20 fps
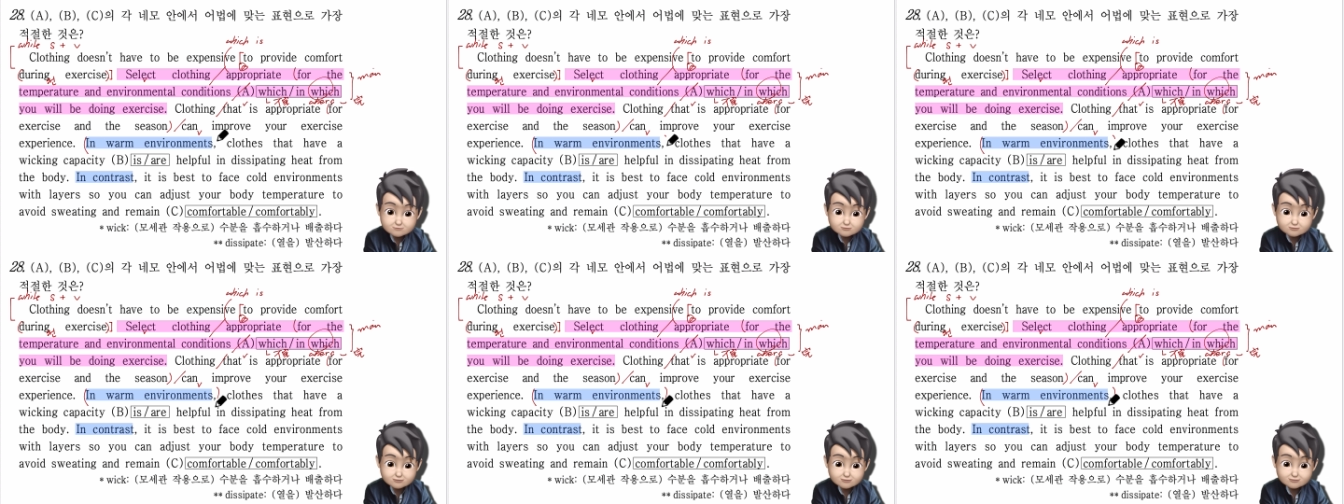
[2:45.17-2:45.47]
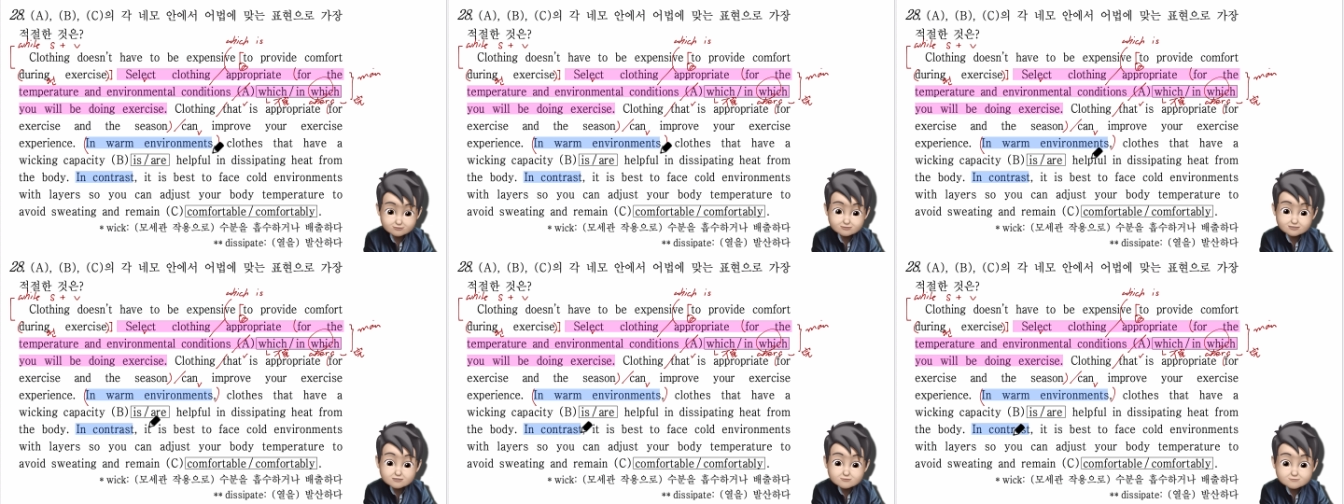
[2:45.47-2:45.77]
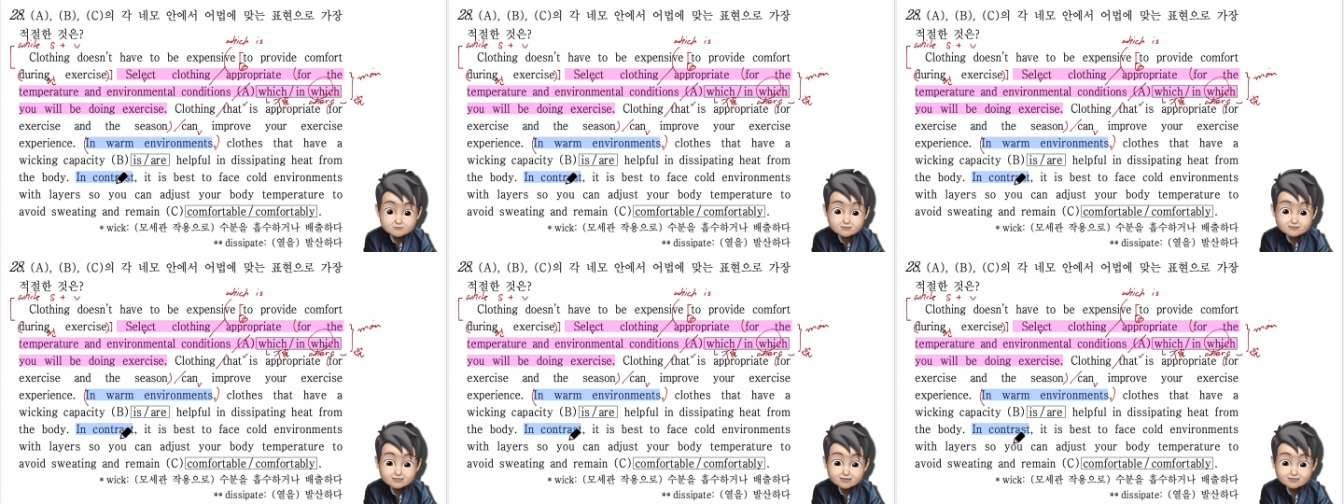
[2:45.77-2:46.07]
그
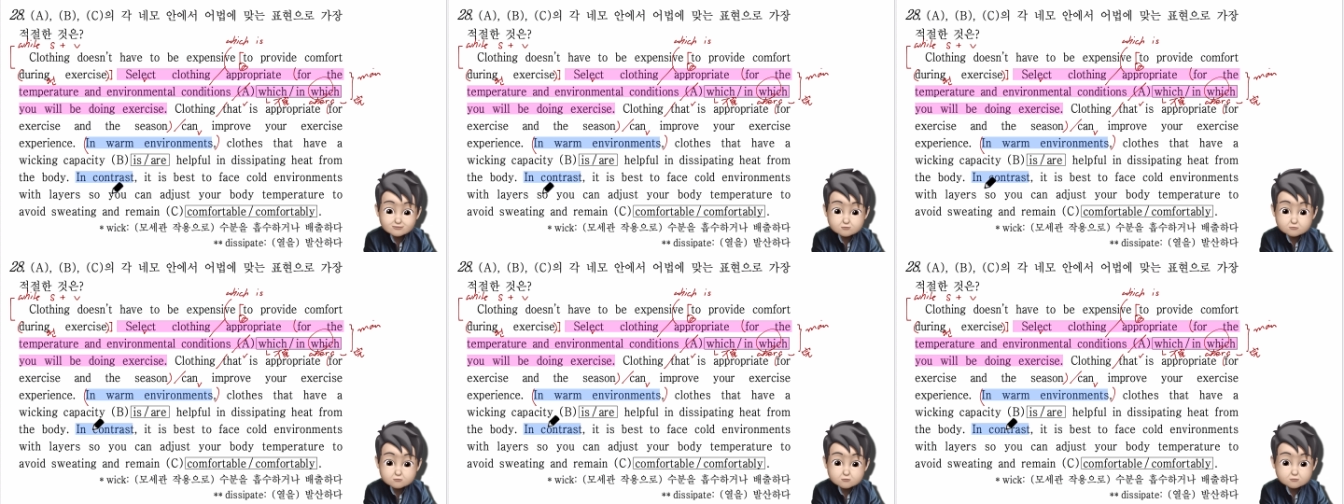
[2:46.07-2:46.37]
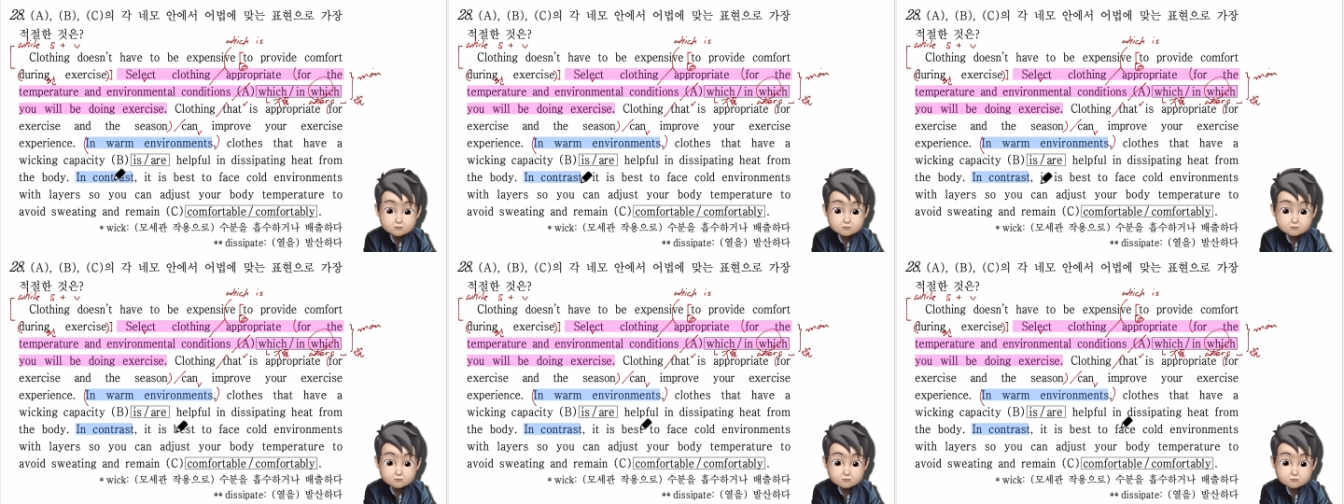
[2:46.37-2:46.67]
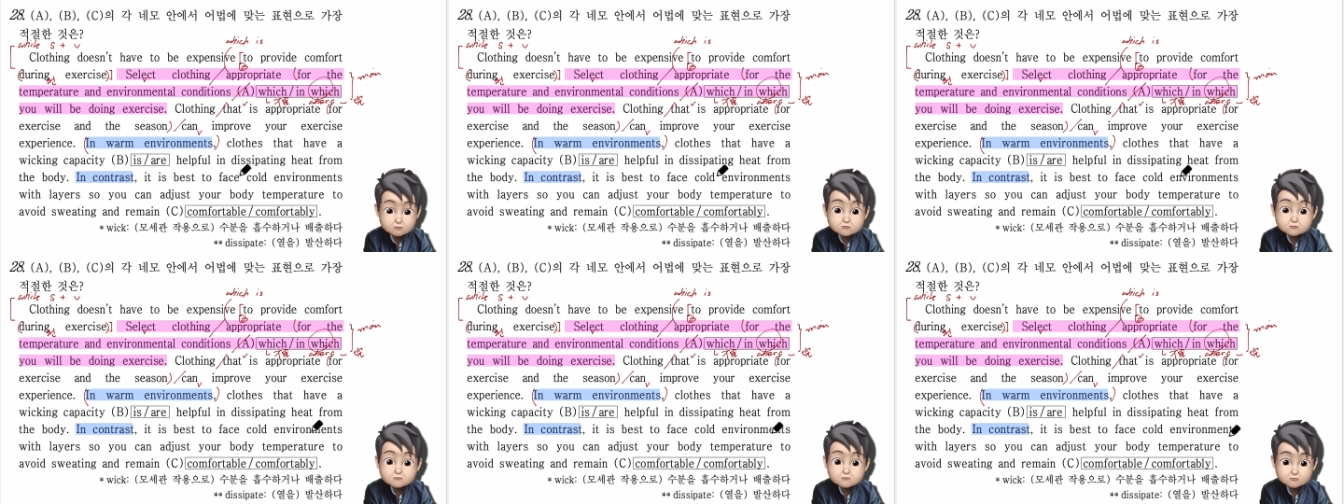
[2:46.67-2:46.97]
다음에 대조적으로
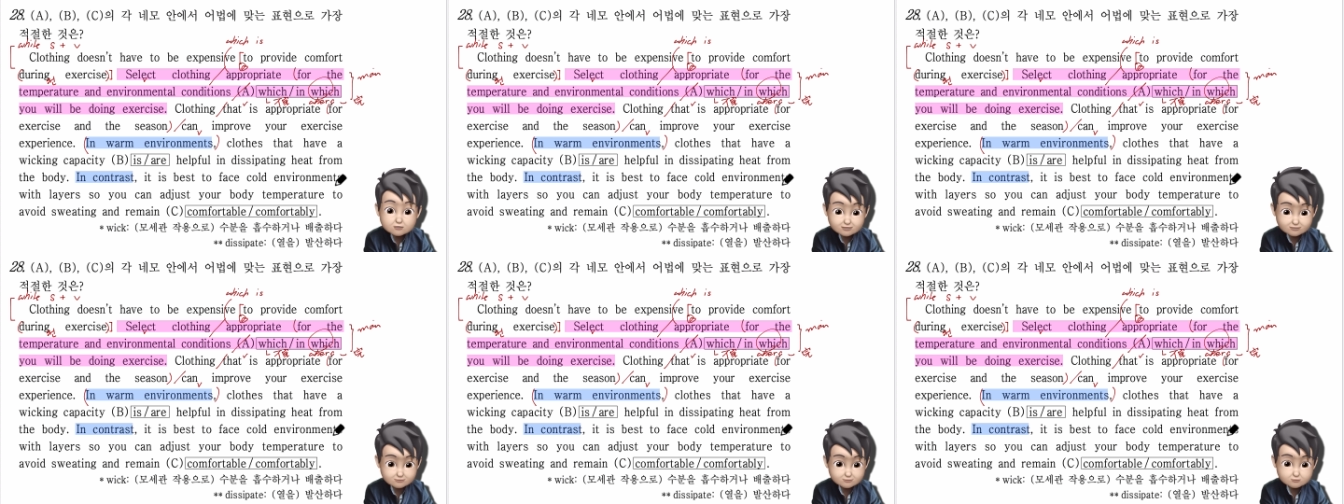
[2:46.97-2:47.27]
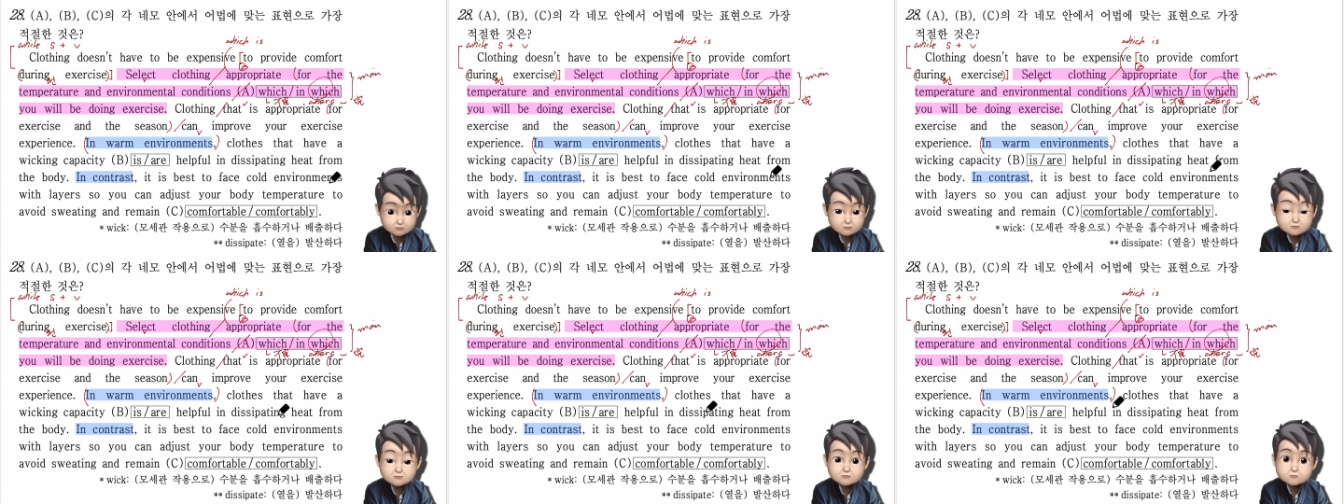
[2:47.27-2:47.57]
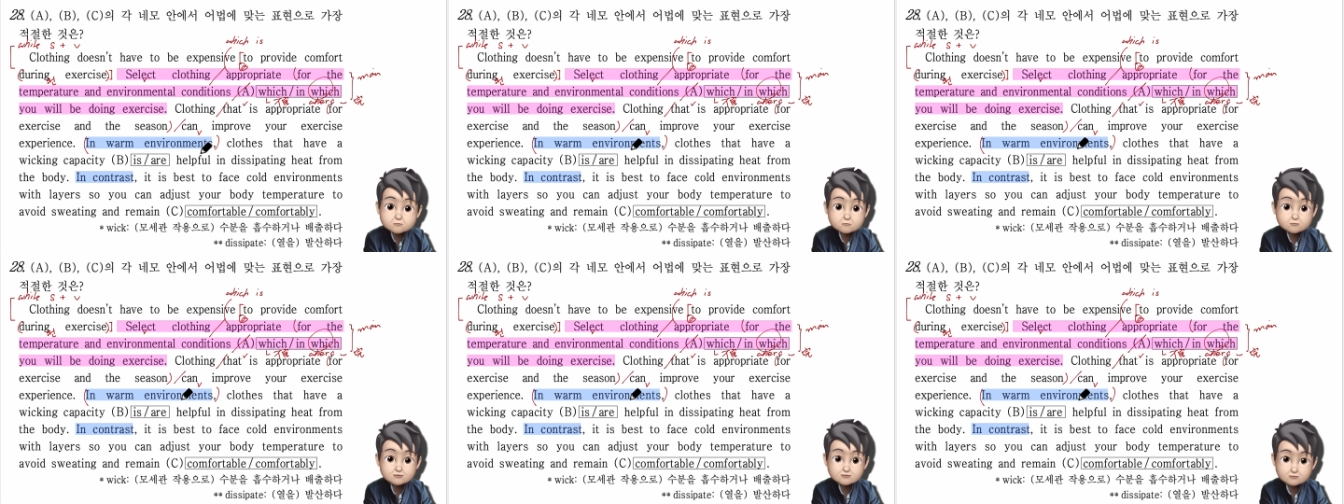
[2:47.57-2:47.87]
추운 환경.
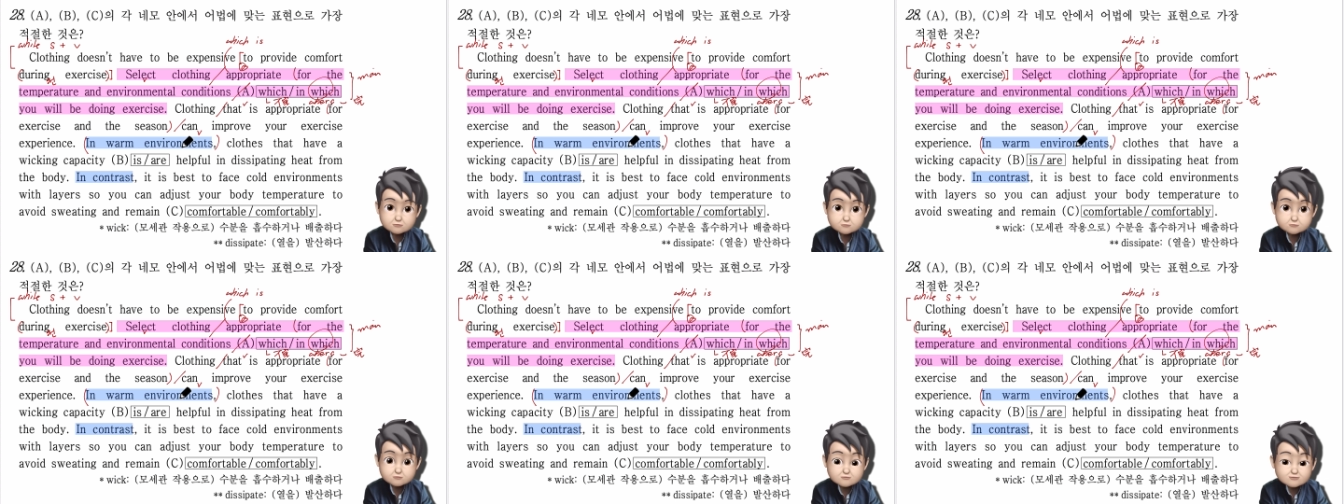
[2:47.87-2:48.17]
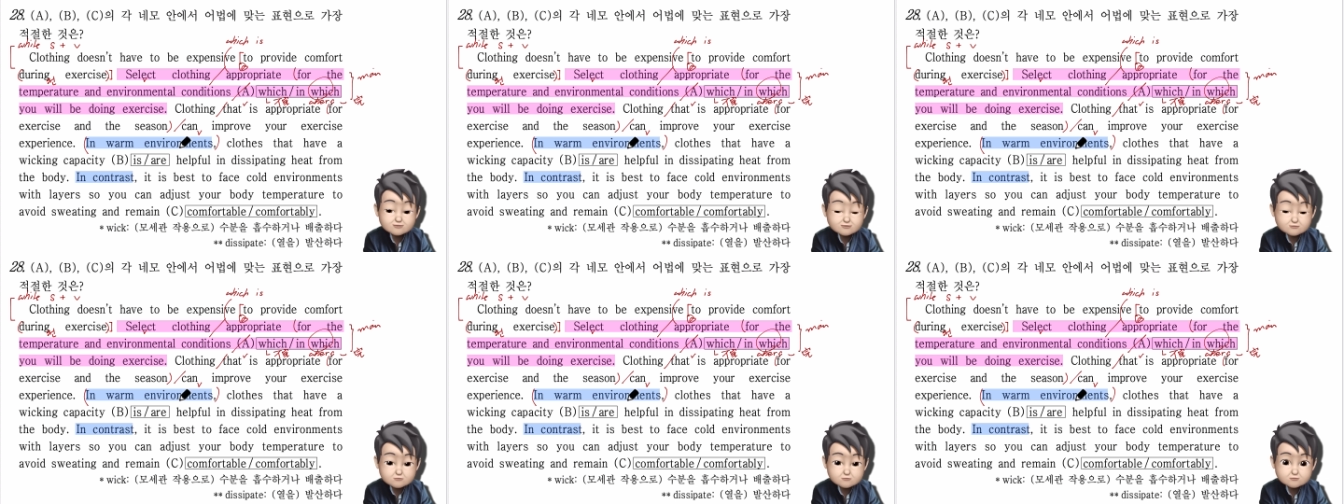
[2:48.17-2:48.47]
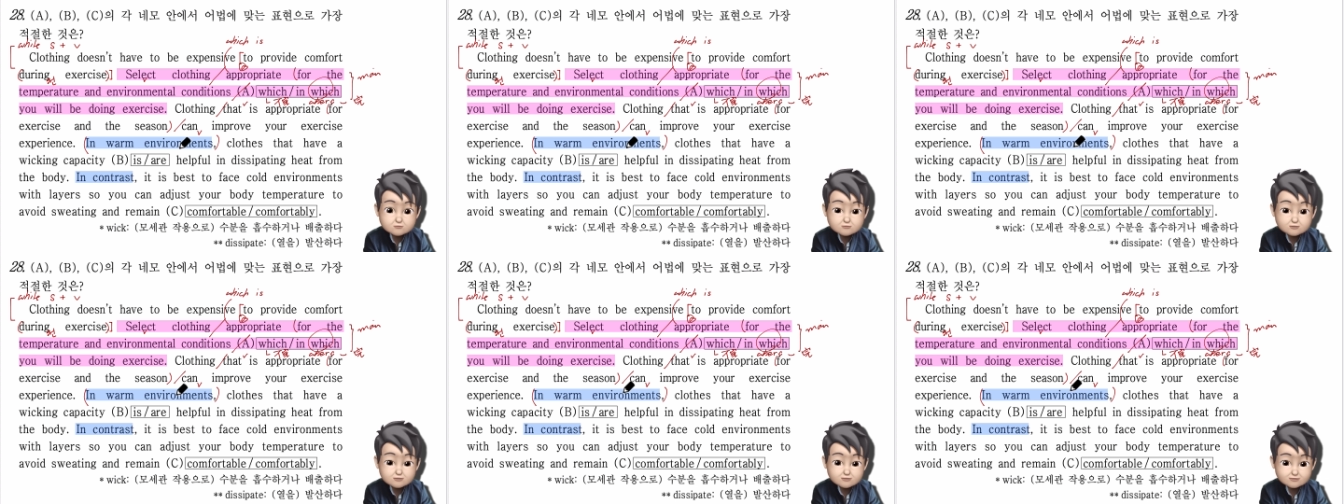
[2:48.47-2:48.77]
이렇게 나오는 거야,
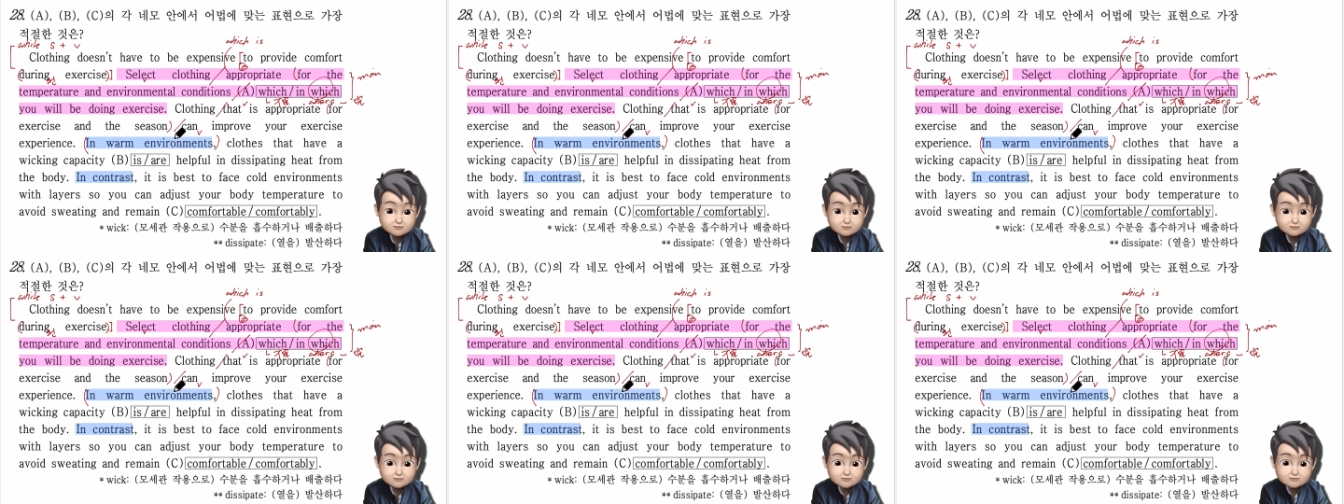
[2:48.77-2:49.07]
구조가.